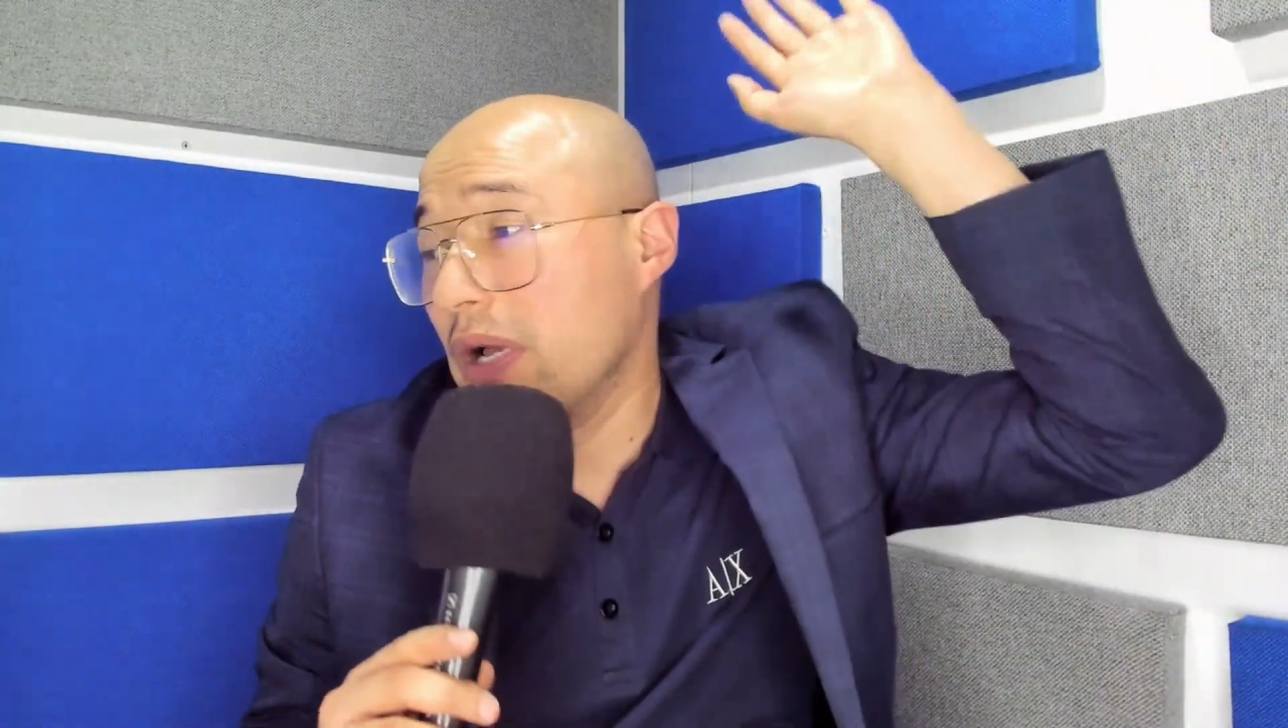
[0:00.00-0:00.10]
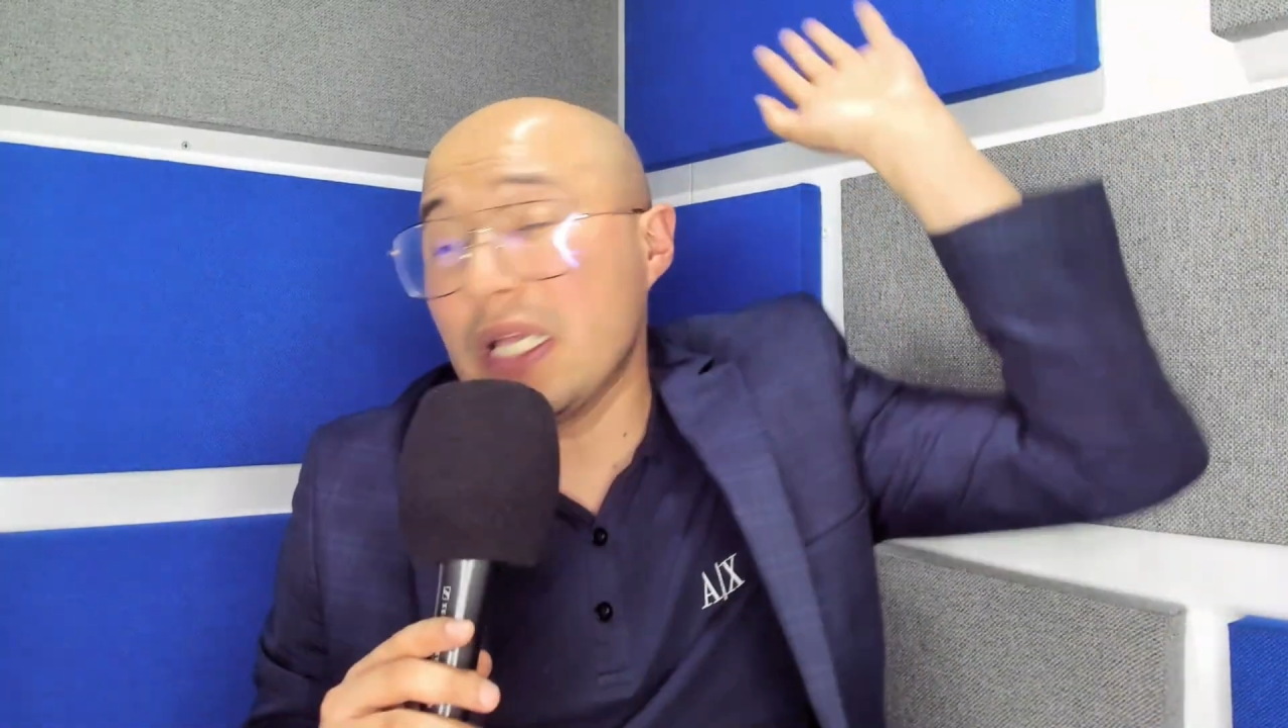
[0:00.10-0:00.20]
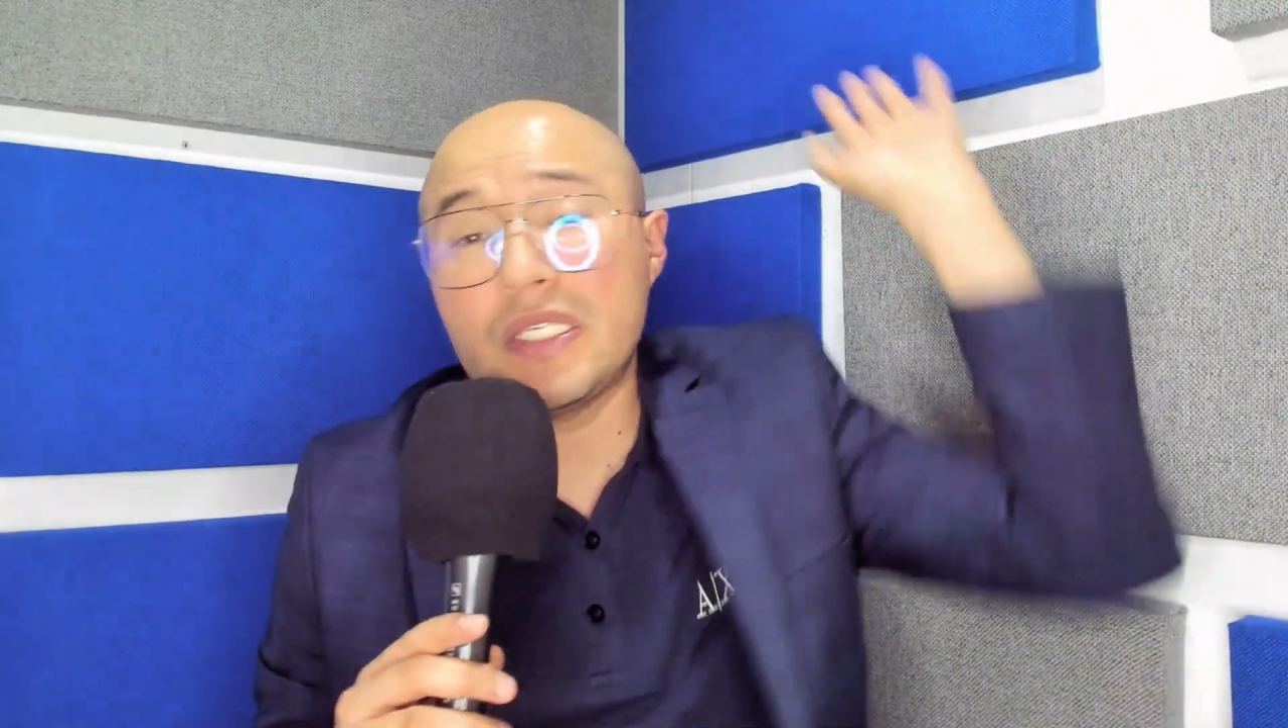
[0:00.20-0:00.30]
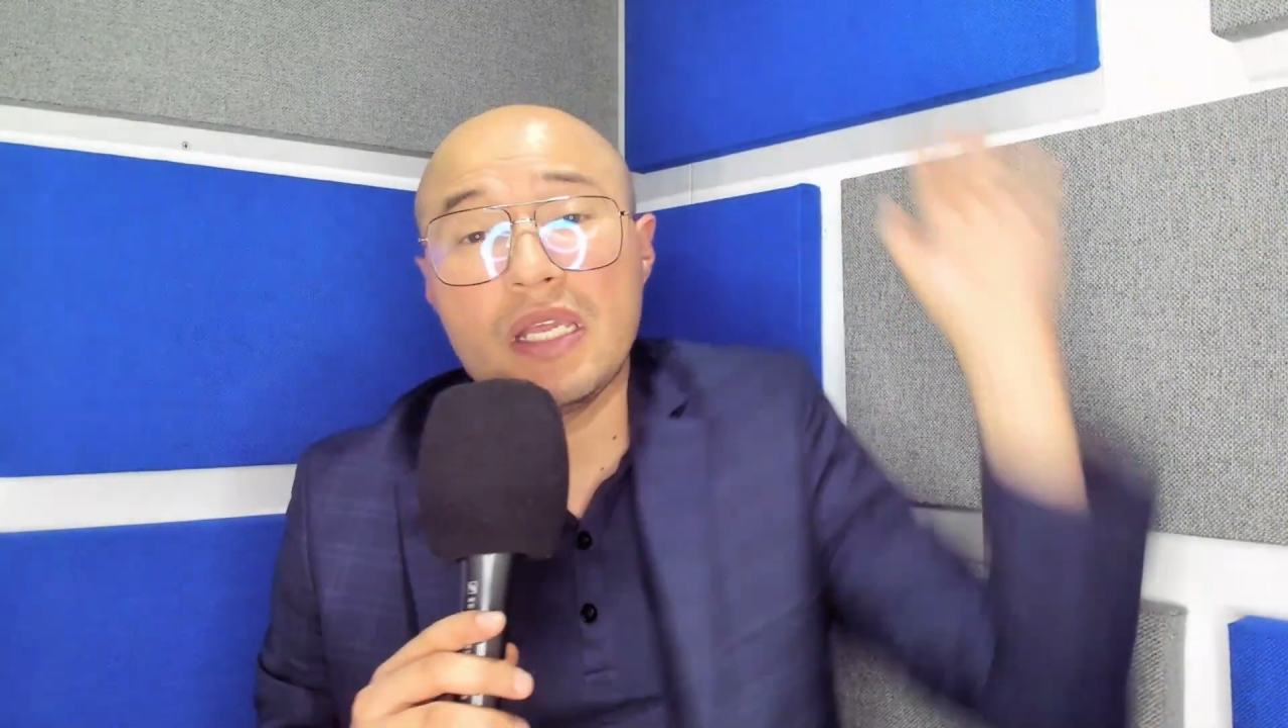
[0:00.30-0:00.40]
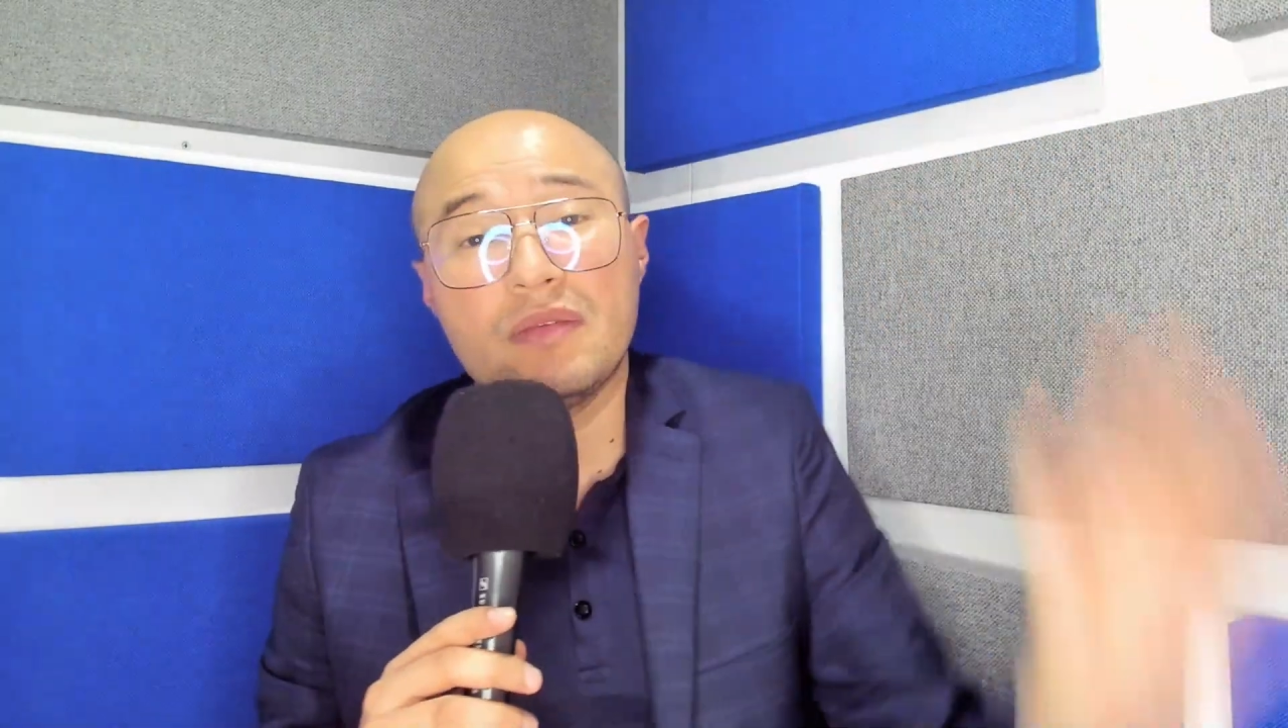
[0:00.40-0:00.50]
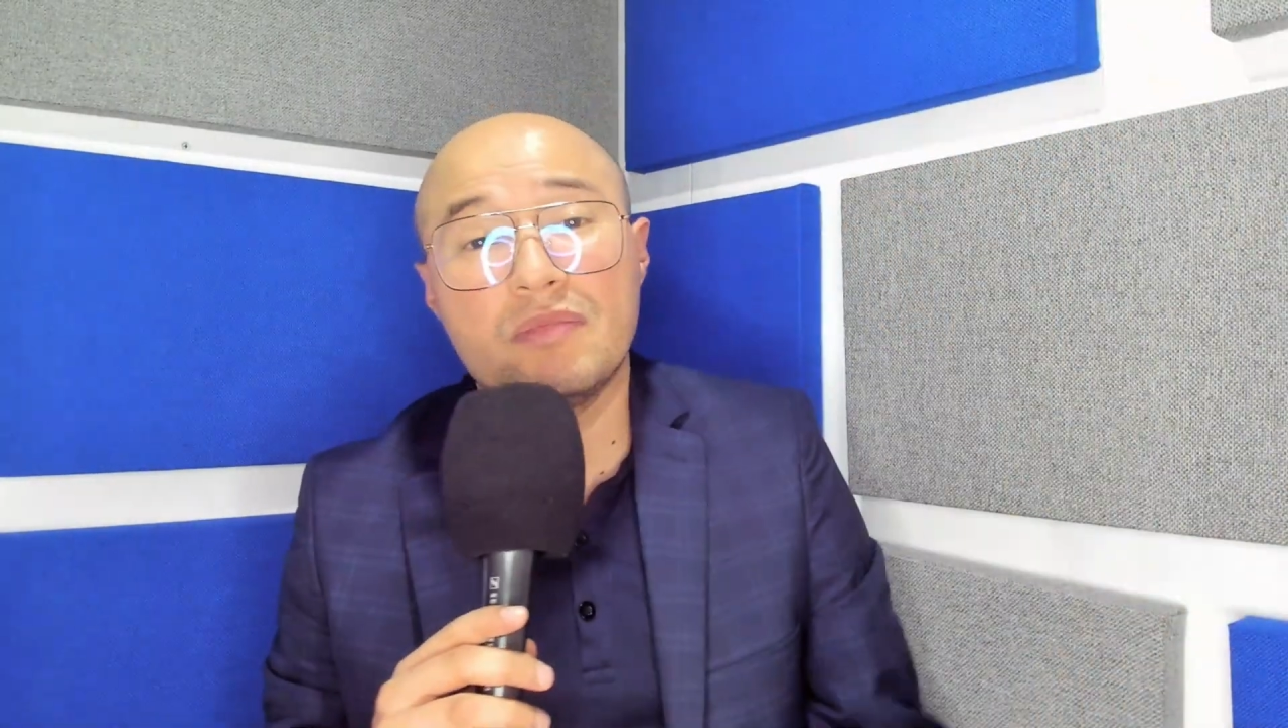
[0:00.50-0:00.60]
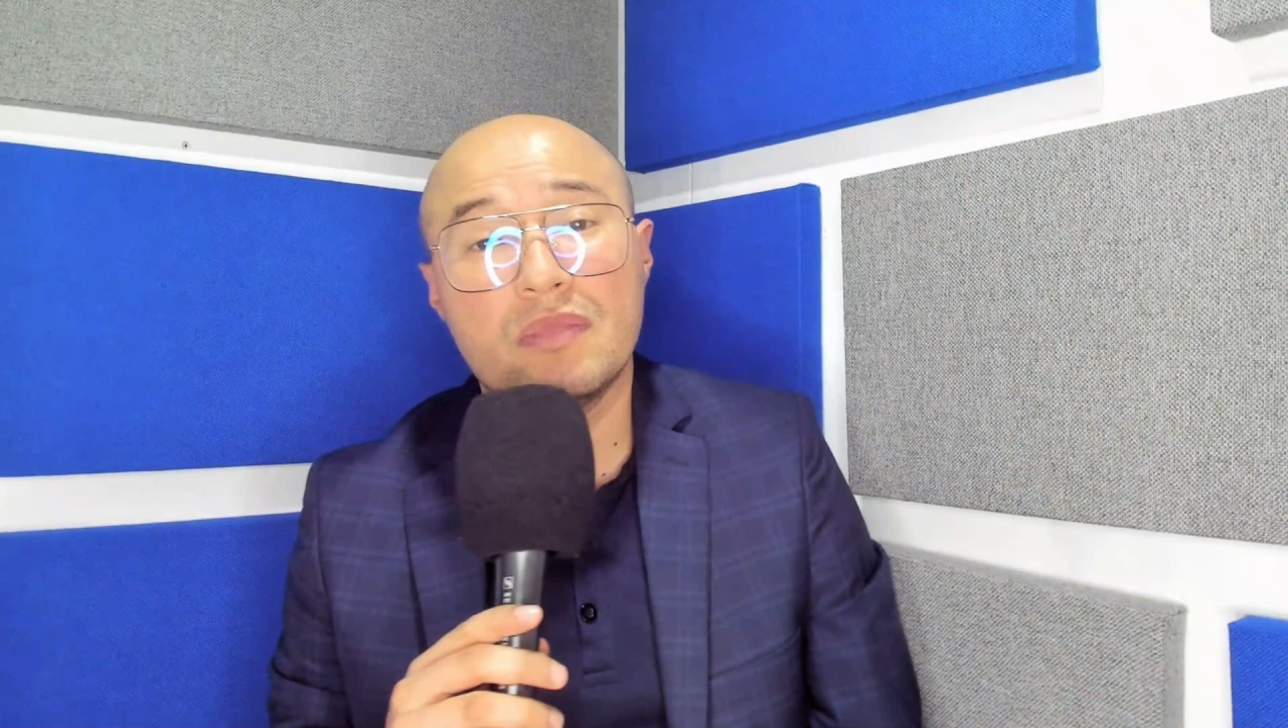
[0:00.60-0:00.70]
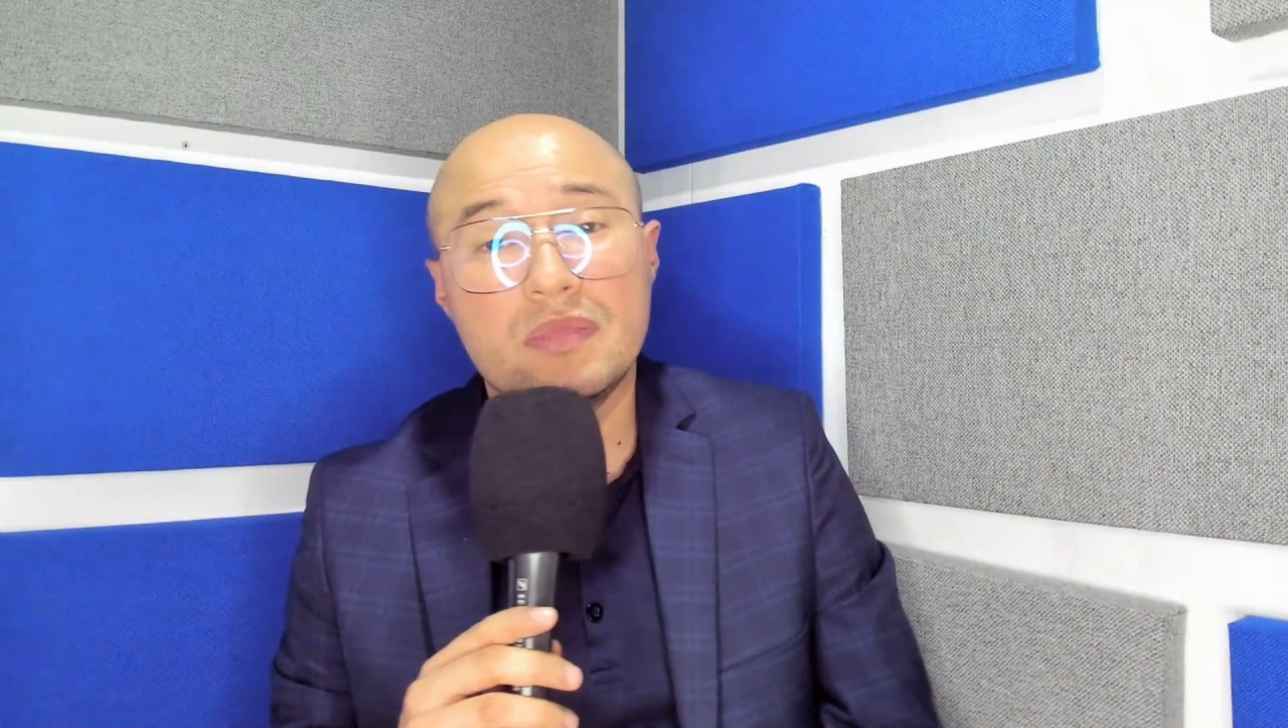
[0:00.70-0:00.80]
echen.